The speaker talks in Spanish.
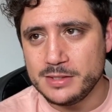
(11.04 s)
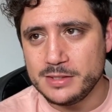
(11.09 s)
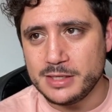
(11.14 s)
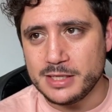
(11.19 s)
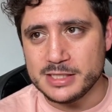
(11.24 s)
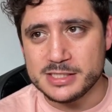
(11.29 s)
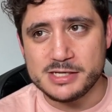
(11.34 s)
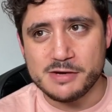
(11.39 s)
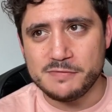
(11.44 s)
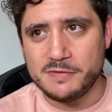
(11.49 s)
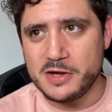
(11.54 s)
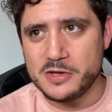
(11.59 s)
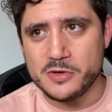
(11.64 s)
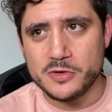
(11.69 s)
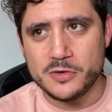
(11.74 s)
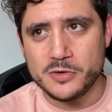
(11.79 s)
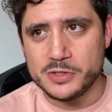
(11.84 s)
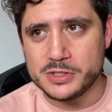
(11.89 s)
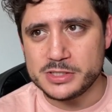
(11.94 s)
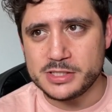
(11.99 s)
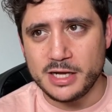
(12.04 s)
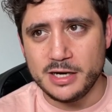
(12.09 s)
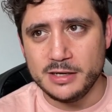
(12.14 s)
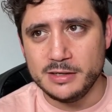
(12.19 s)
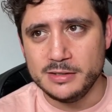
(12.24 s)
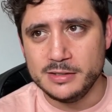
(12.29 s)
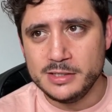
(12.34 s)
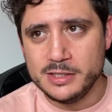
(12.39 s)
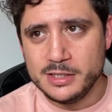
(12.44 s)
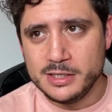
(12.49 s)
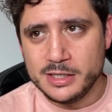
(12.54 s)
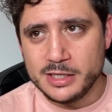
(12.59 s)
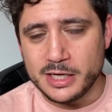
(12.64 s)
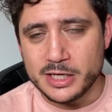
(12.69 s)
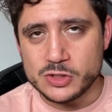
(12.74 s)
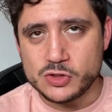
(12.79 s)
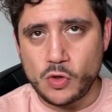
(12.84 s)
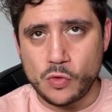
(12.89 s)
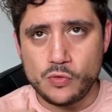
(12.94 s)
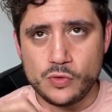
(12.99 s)
Que ese fallo no es tal, que
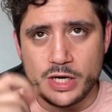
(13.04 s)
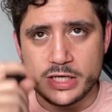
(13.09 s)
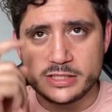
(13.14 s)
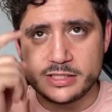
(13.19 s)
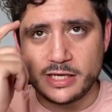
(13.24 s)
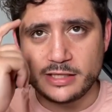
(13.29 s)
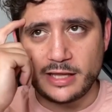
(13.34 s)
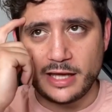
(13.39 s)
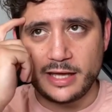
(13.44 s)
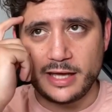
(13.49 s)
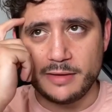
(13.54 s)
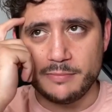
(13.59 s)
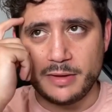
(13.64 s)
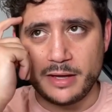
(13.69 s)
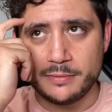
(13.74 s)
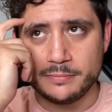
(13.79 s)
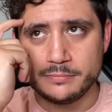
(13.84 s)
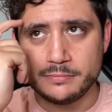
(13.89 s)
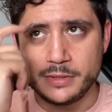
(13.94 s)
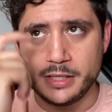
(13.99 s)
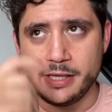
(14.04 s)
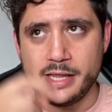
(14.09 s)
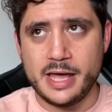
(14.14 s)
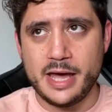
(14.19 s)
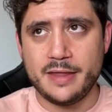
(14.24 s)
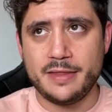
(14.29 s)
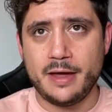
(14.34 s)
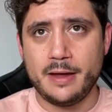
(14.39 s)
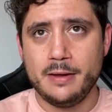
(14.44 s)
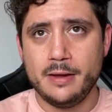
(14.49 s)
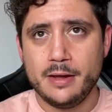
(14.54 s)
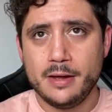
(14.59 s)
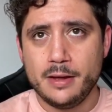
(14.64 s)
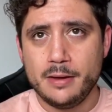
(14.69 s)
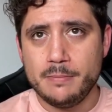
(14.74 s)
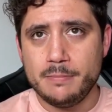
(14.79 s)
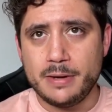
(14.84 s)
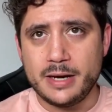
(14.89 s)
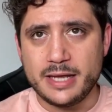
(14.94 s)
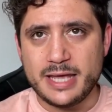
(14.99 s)
es toda una estratagema ideada
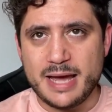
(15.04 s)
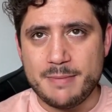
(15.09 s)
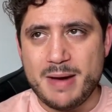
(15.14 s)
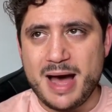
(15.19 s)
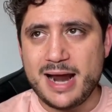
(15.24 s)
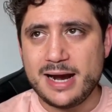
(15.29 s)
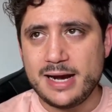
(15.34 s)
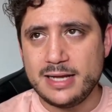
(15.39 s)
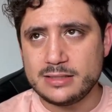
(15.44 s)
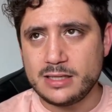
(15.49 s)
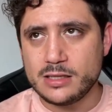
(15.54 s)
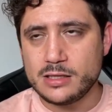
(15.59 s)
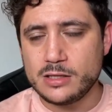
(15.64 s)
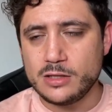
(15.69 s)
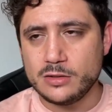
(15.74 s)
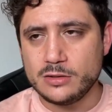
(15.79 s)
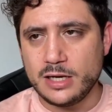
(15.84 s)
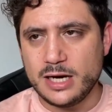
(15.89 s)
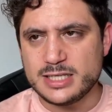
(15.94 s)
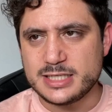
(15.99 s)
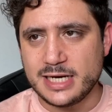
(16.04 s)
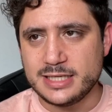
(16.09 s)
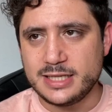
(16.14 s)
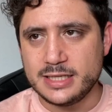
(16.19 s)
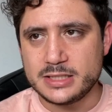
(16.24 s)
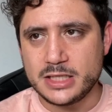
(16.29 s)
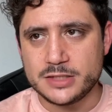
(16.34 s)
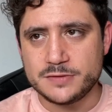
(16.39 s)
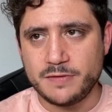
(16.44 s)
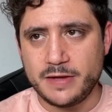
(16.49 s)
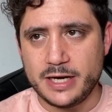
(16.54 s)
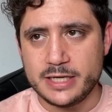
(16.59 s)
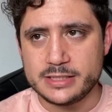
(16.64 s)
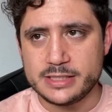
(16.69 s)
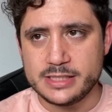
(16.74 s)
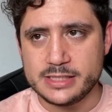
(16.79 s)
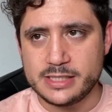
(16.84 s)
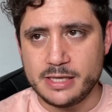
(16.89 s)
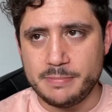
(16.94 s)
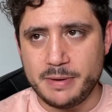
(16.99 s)
para llamar la atención de las altas esferas
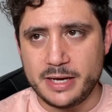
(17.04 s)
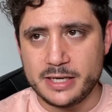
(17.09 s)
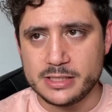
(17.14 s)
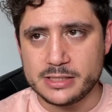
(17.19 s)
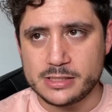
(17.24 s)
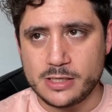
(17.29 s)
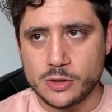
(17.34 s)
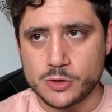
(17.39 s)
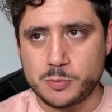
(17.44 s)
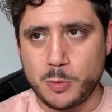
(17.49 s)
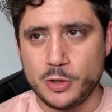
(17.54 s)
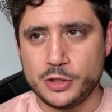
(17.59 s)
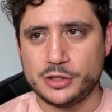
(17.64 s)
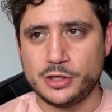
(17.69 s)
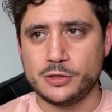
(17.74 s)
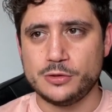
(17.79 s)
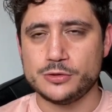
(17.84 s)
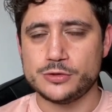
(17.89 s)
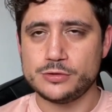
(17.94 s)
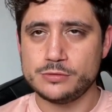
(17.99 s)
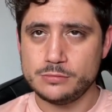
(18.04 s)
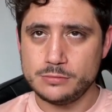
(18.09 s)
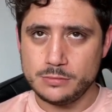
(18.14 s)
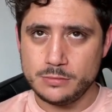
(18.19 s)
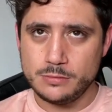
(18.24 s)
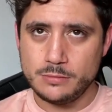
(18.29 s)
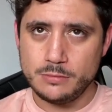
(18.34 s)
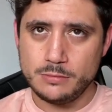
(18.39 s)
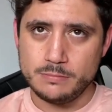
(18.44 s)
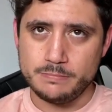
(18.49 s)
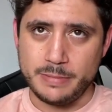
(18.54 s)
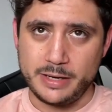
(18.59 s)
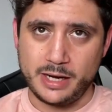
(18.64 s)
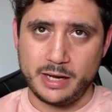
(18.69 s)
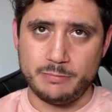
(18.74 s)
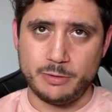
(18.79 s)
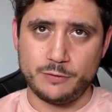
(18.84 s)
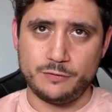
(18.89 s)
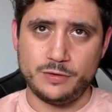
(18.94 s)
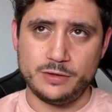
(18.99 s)
de este país, los políticos, para que
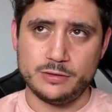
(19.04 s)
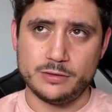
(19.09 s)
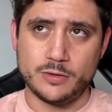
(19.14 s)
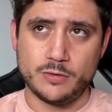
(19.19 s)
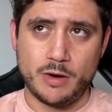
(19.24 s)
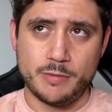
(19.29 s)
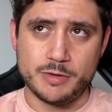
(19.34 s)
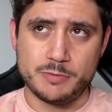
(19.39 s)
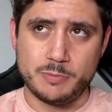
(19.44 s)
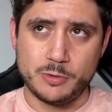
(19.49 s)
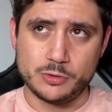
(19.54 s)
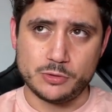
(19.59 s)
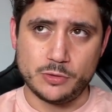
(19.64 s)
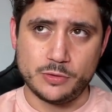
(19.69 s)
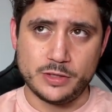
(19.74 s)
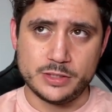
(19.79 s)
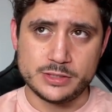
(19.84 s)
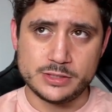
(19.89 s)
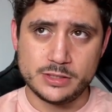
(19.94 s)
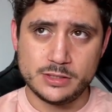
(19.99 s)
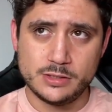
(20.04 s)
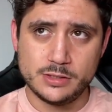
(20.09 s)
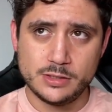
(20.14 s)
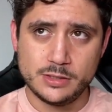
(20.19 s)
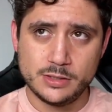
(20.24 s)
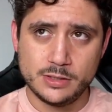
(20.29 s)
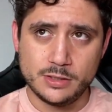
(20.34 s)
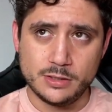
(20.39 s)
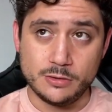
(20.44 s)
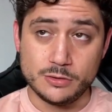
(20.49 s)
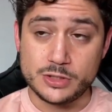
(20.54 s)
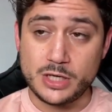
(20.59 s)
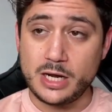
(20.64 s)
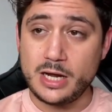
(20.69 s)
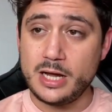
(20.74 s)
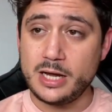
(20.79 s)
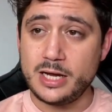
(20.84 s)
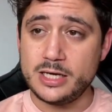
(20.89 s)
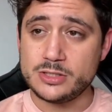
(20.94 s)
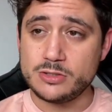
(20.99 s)
por fin, de una vez por todas, nos
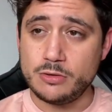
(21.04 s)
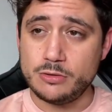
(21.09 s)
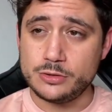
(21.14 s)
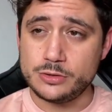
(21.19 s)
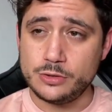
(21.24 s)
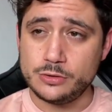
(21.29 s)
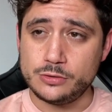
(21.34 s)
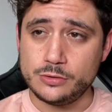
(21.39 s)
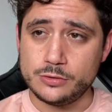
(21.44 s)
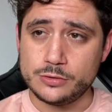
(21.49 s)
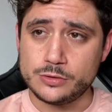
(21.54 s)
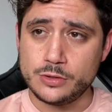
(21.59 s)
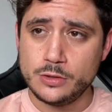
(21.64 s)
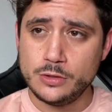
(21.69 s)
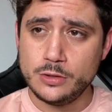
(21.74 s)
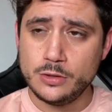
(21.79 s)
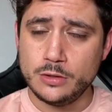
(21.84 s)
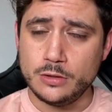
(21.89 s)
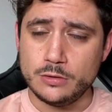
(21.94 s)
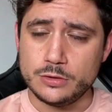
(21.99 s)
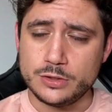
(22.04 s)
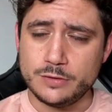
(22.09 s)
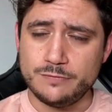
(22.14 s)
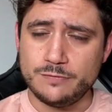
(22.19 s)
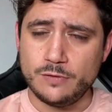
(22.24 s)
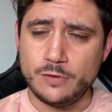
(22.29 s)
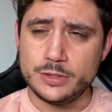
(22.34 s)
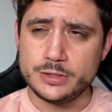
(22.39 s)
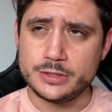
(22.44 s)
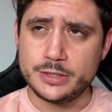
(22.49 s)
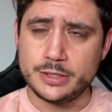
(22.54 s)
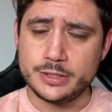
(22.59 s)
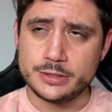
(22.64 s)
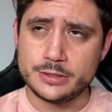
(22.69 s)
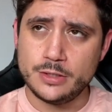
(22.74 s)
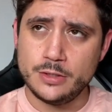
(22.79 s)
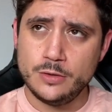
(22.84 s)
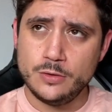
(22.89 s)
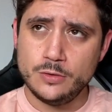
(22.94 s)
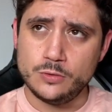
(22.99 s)
hagan caso a nosotros, los
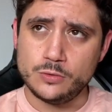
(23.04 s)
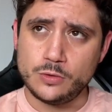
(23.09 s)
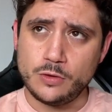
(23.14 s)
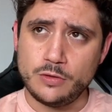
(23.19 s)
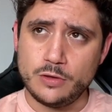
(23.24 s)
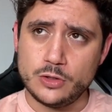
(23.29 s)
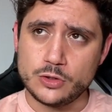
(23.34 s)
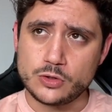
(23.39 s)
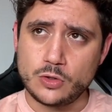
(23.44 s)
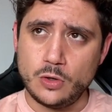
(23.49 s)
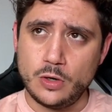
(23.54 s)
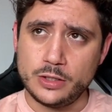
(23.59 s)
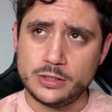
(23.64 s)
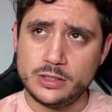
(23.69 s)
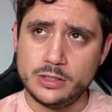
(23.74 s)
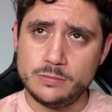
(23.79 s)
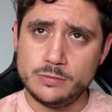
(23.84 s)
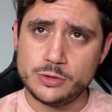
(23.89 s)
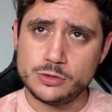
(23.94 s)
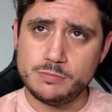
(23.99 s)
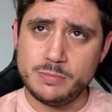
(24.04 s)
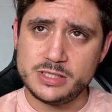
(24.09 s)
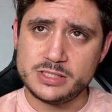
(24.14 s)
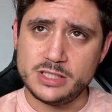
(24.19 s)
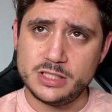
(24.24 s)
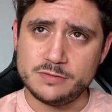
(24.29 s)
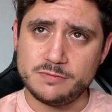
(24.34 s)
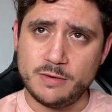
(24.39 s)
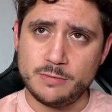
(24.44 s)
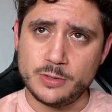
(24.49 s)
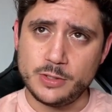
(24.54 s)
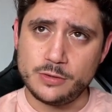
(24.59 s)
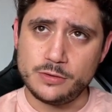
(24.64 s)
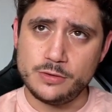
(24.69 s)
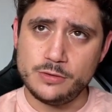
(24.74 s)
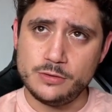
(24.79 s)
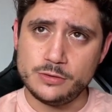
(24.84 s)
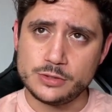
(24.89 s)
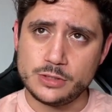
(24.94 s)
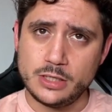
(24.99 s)
influencers, uno de los colectivos más
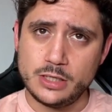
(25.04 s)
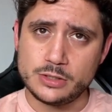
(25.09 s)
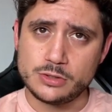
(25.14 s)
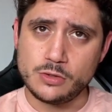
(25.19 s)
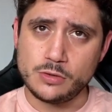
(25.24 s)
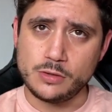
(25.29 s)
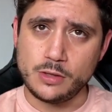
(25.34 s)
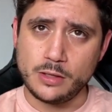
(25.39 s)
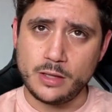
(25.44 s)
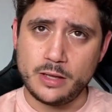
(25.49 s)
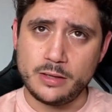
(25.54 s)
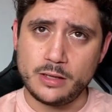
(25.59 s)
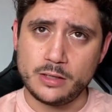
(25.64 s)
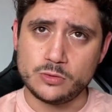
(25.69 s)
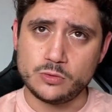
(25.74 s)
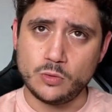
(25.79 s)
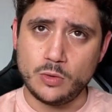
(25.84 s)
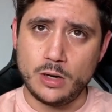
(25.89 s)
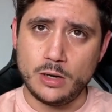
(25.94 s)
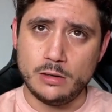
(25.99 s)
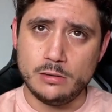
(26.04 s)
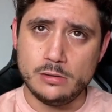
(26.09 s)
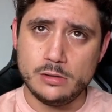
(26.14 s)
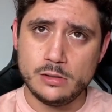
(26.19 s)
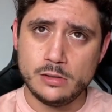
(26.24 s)
desfavorecidos en la sociedad actual.